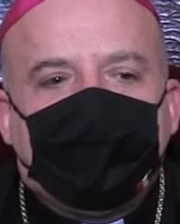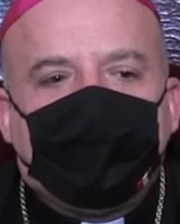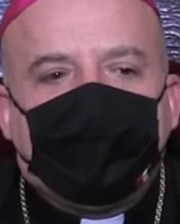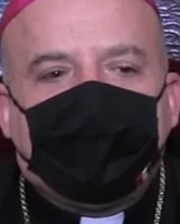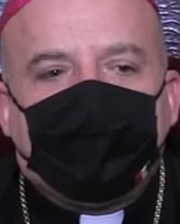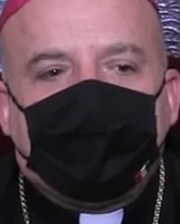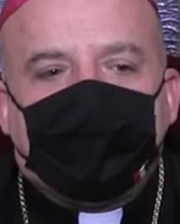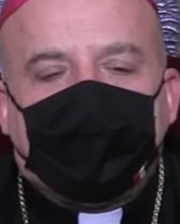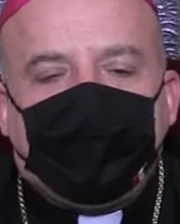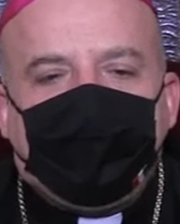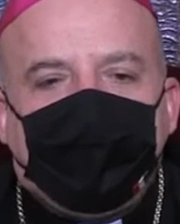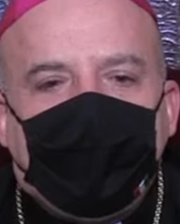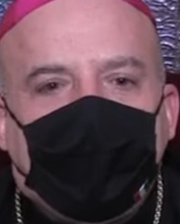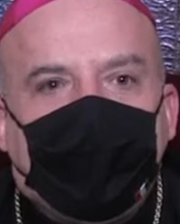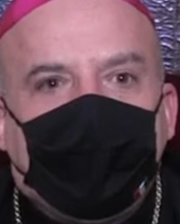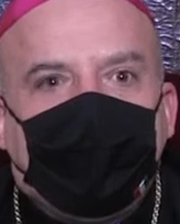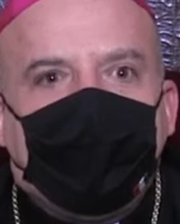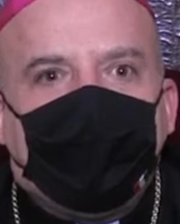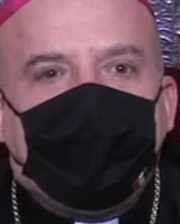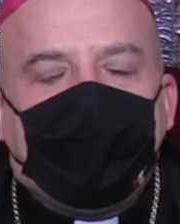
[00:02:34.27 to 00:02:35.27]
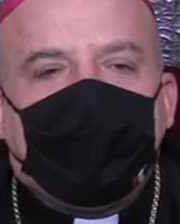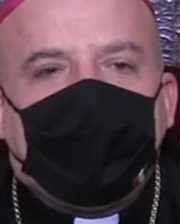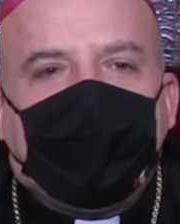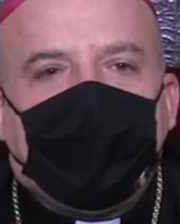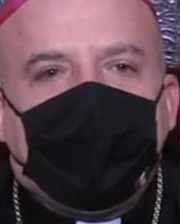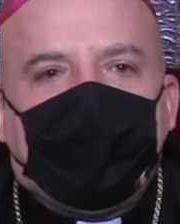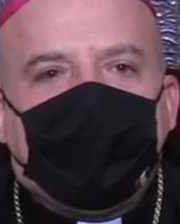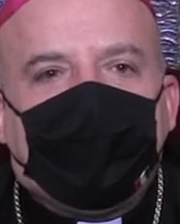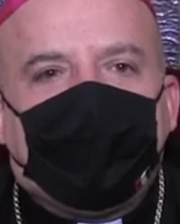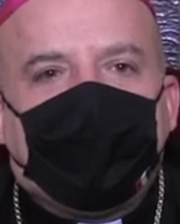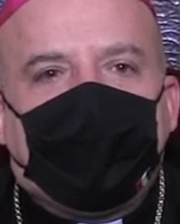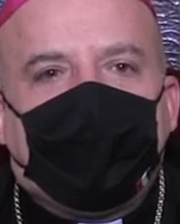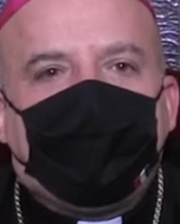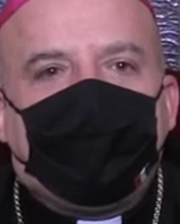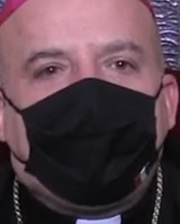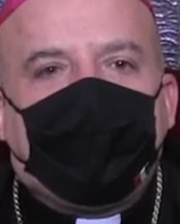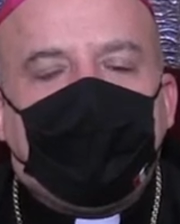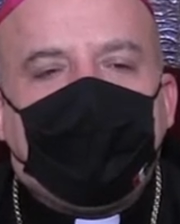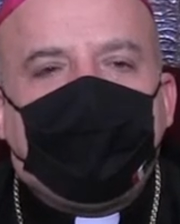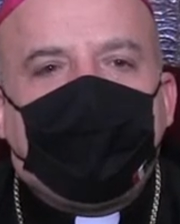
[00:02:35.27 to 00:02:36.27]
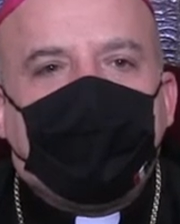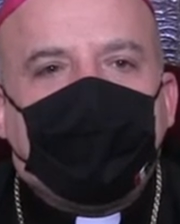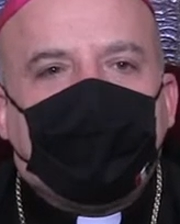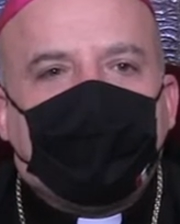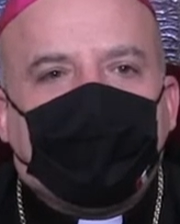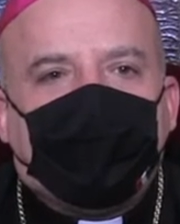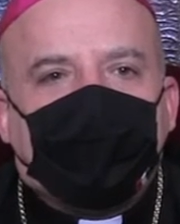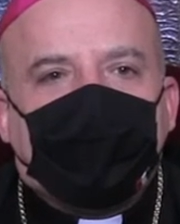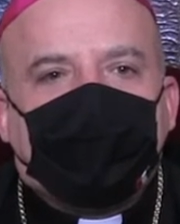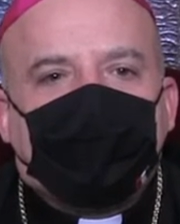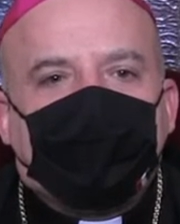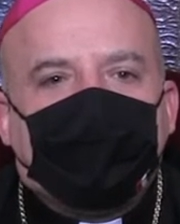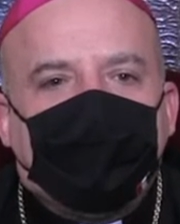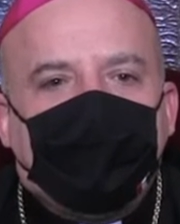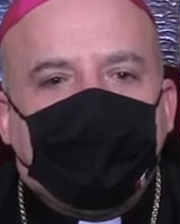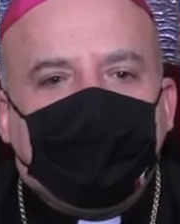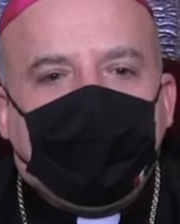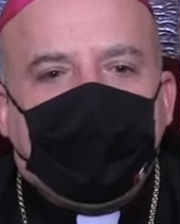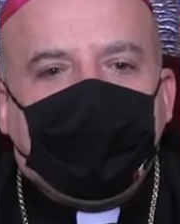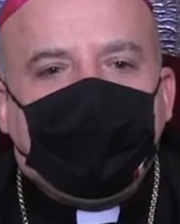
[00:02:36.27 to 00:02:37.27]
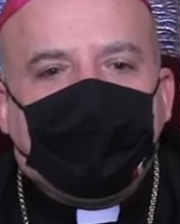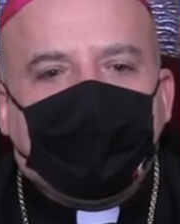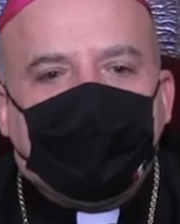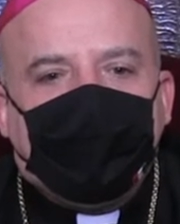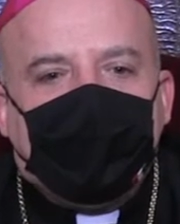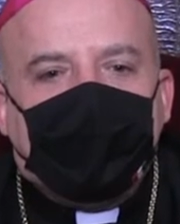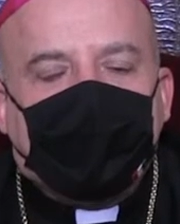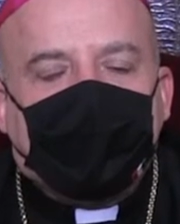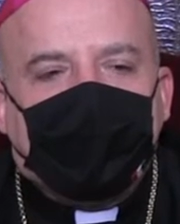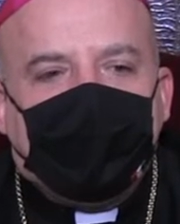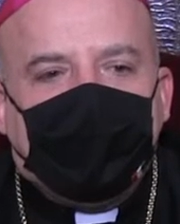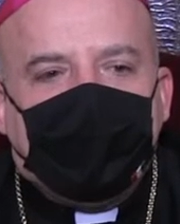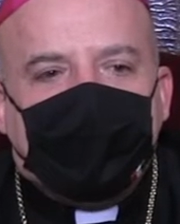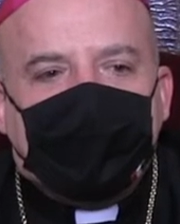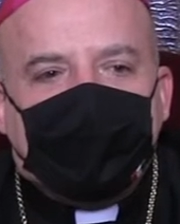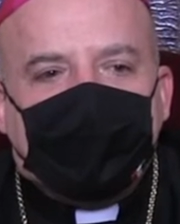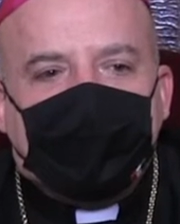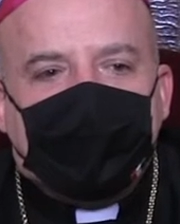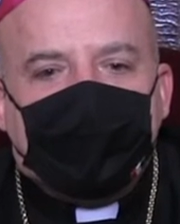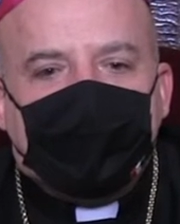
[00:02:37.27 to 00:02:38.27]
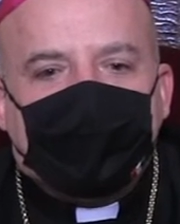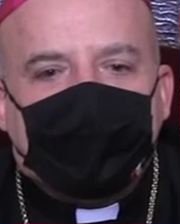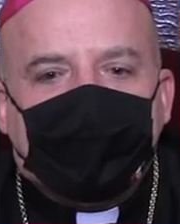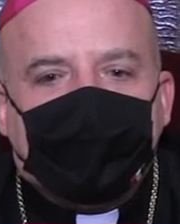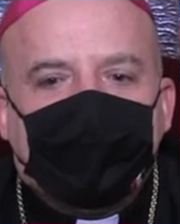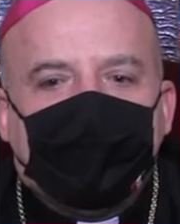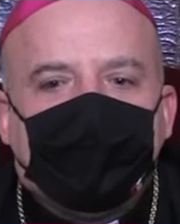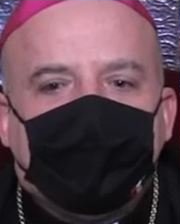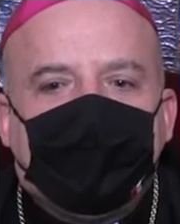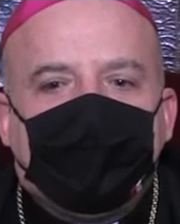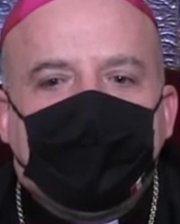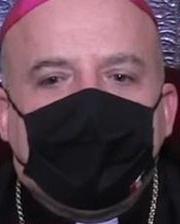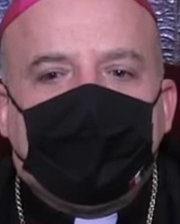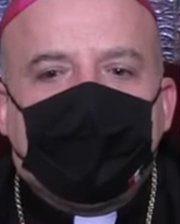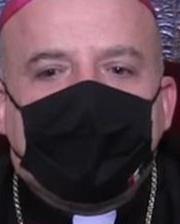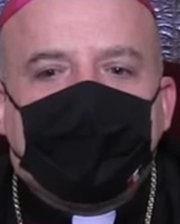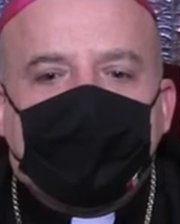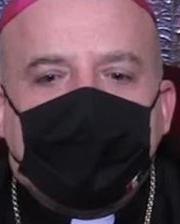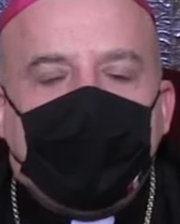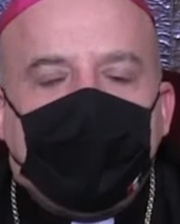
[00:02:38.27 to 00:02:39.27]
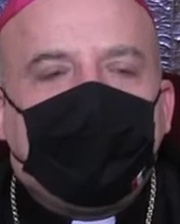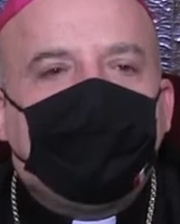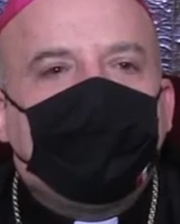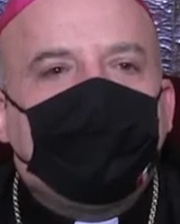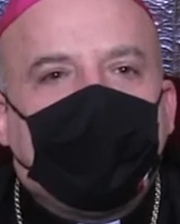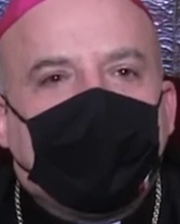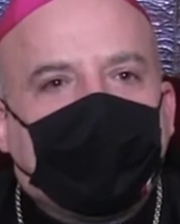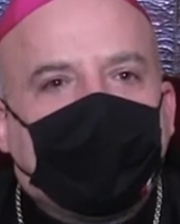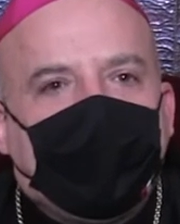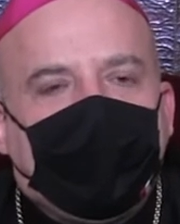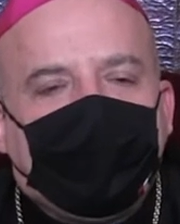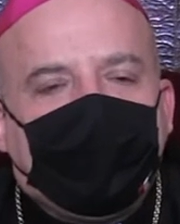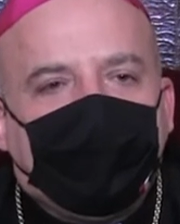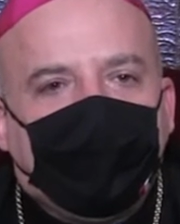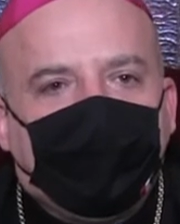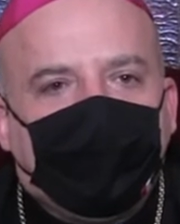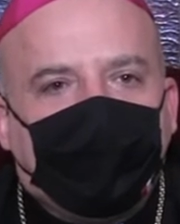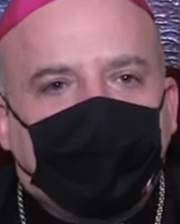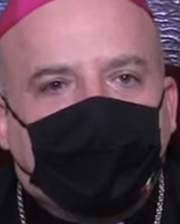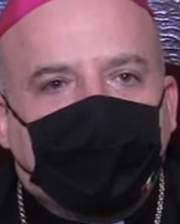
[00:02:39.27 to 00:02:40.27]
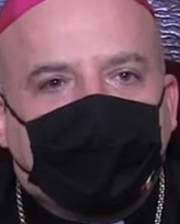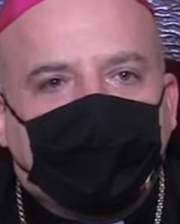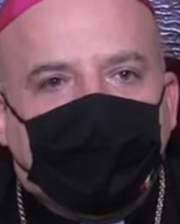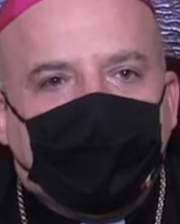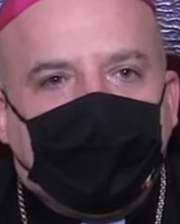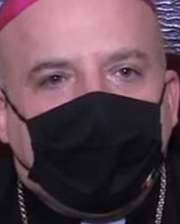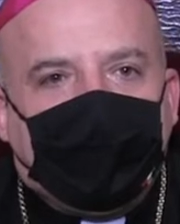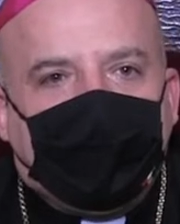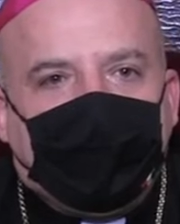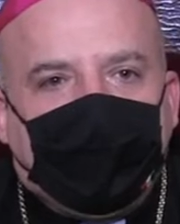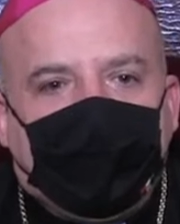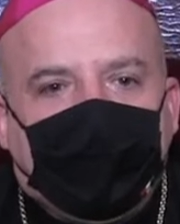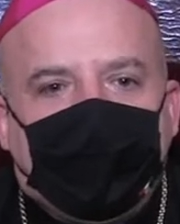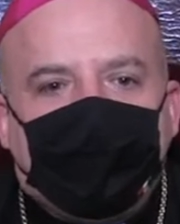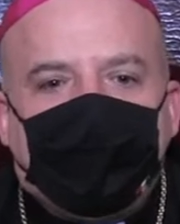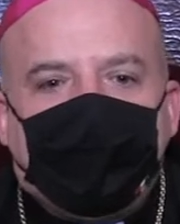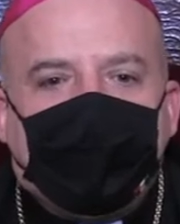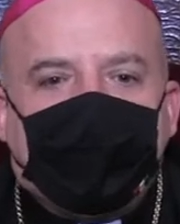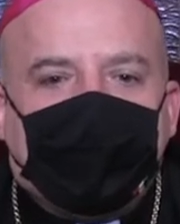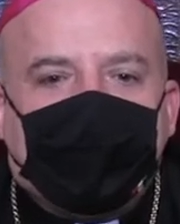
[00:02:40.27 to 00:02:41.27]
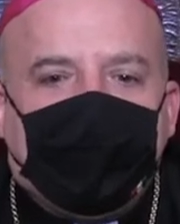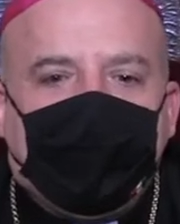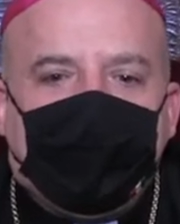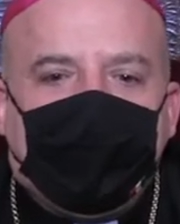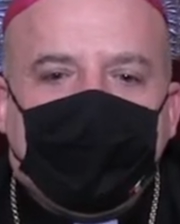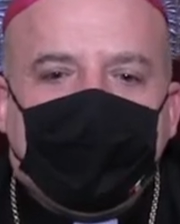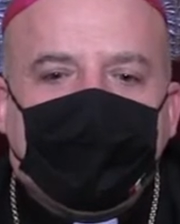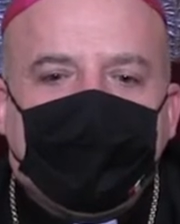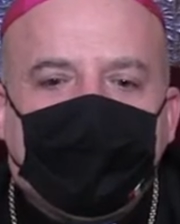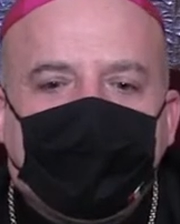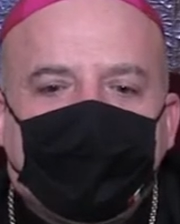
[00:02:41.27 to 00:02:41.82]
Tuttavia io ritengo che proprio questo momento di crisi sia una grande opportunità perché